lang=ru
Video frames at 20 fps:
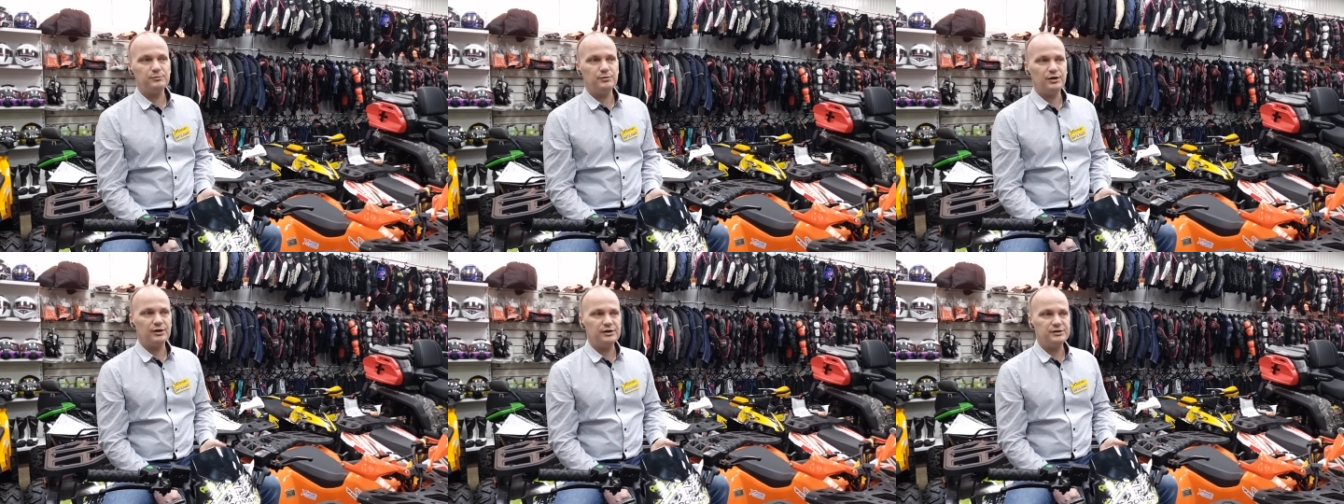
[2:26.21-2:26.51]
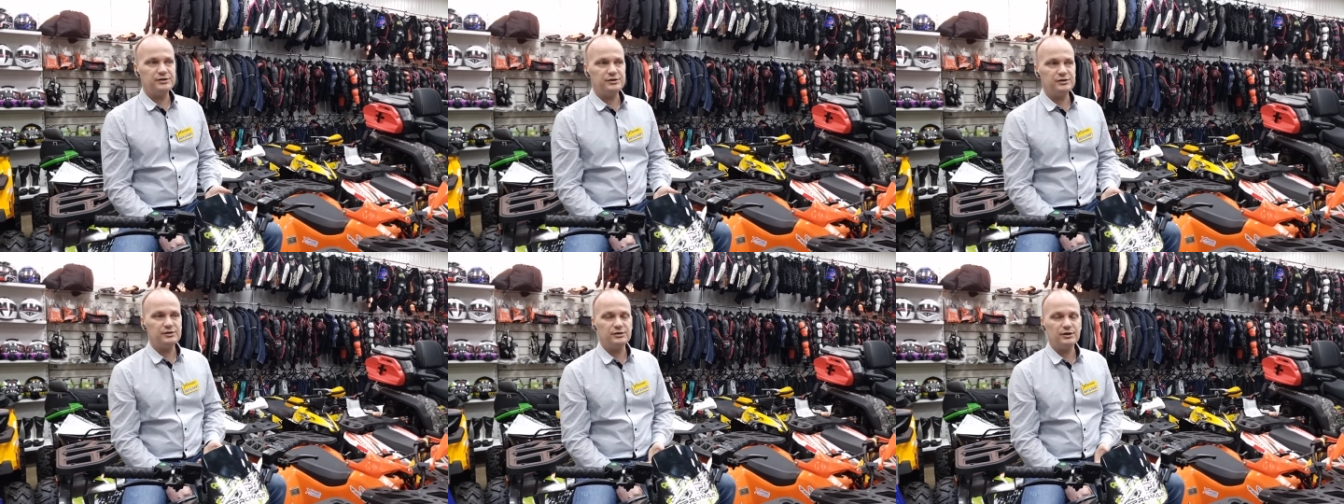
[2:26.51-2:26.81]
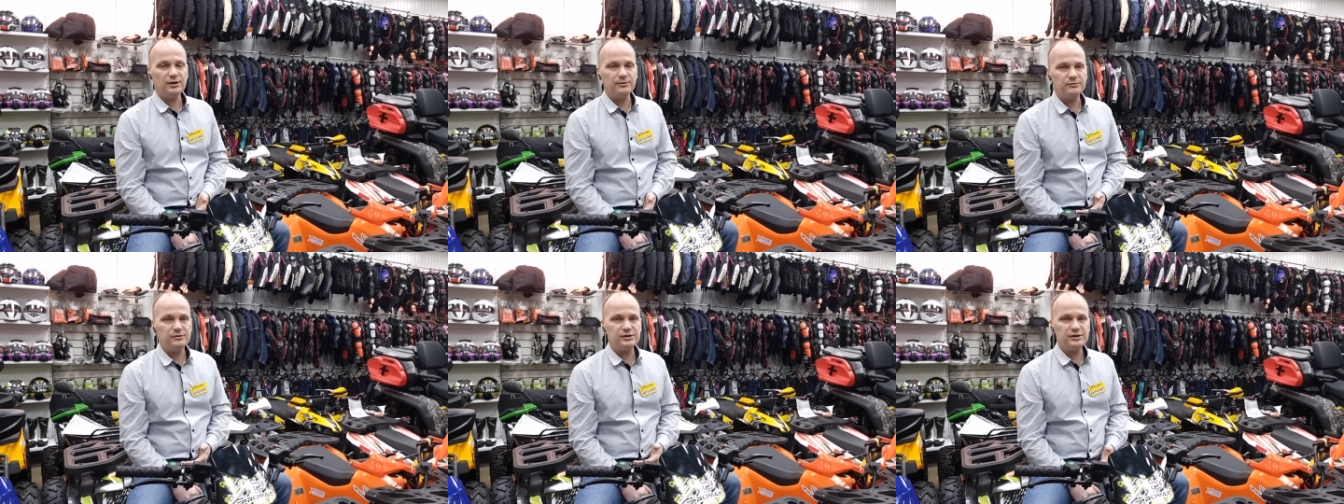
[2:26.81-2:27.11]
магазин
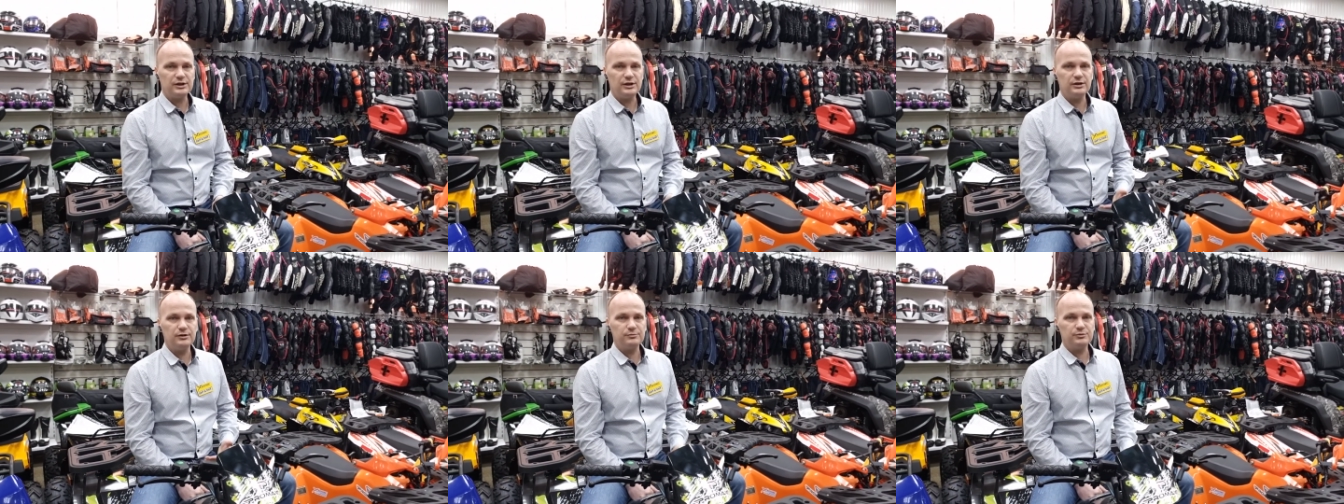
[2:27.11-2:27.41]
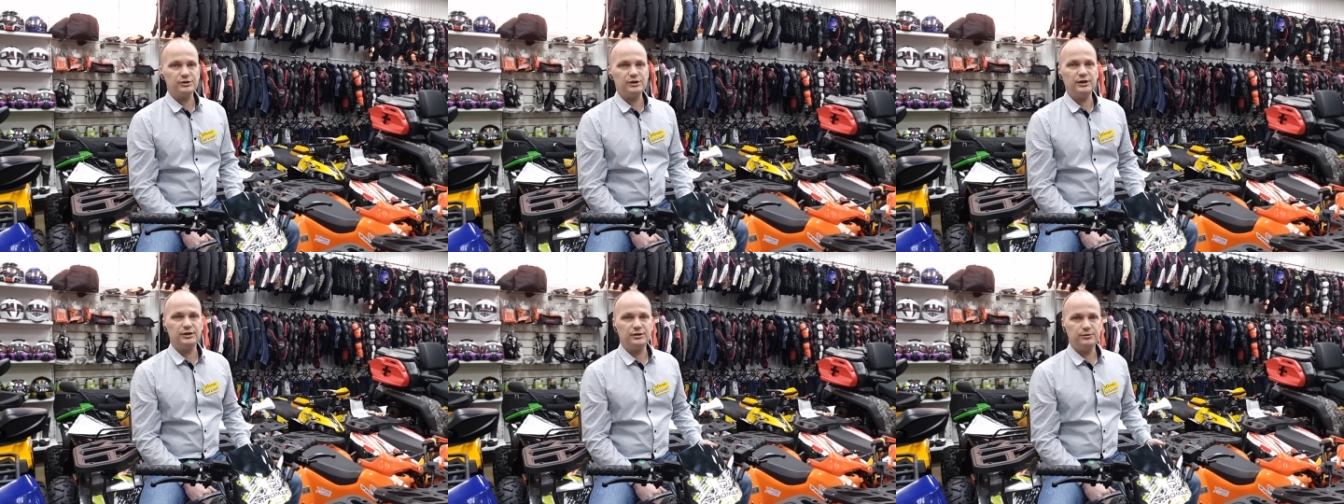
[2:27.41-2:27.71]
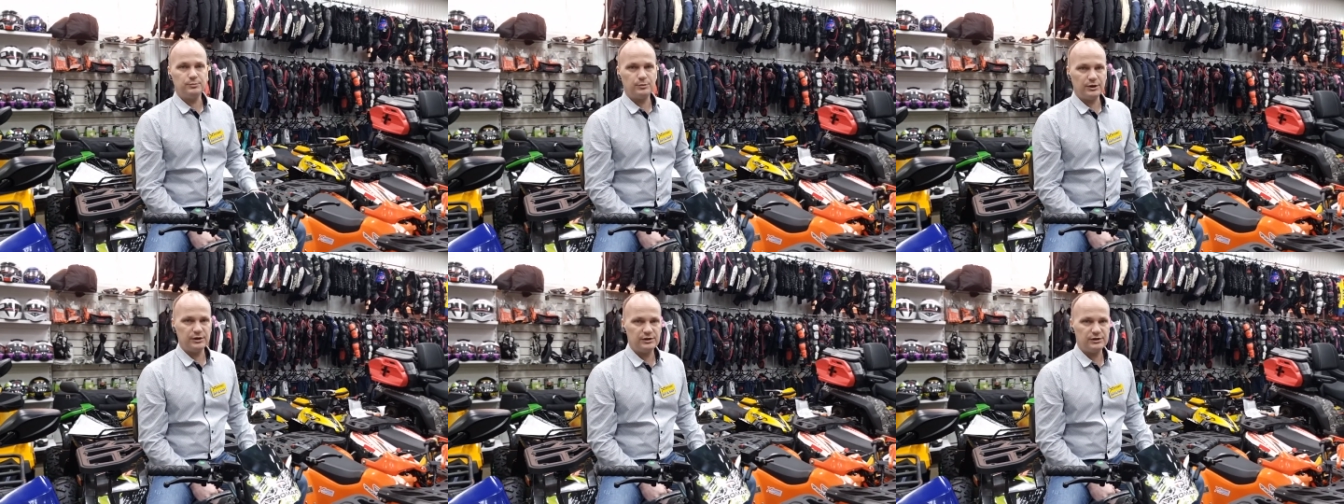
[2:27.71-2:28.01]
на официальном
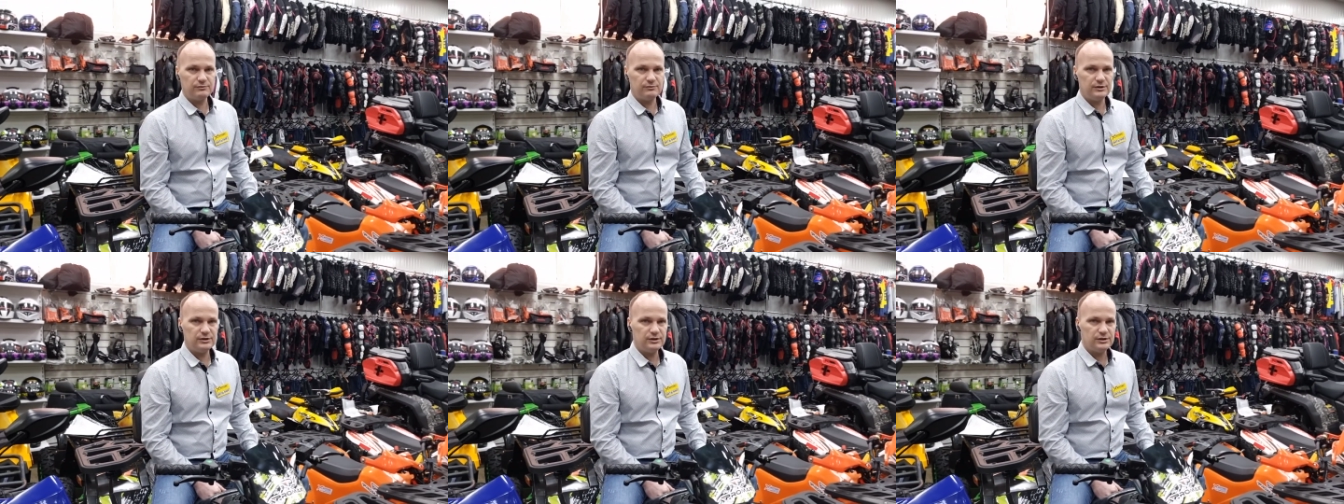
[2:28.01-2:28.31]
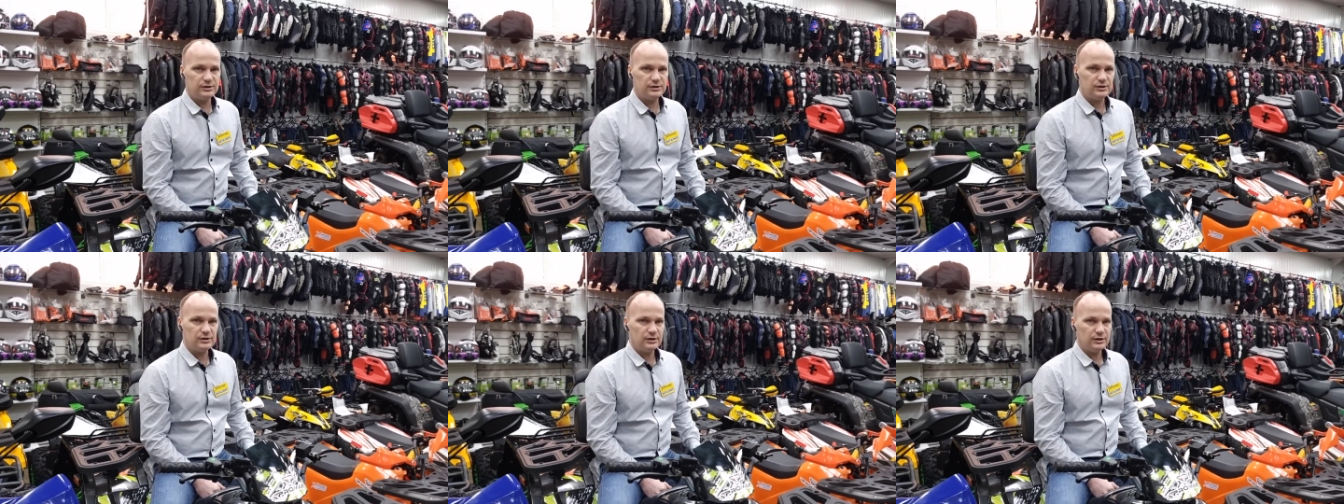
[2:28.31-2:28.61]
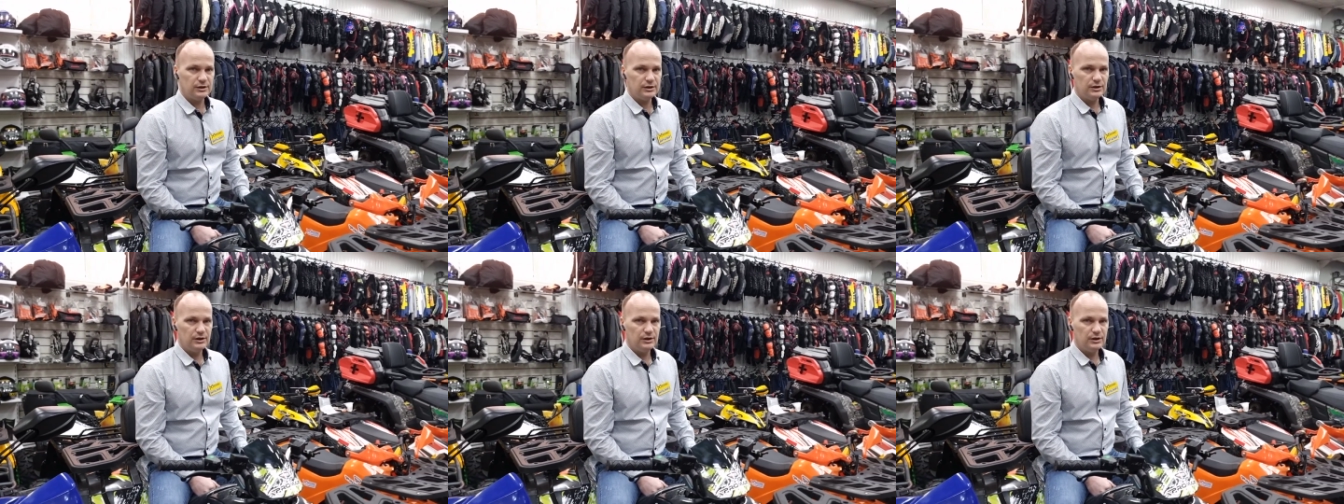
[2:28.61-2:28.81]
сайте производителя.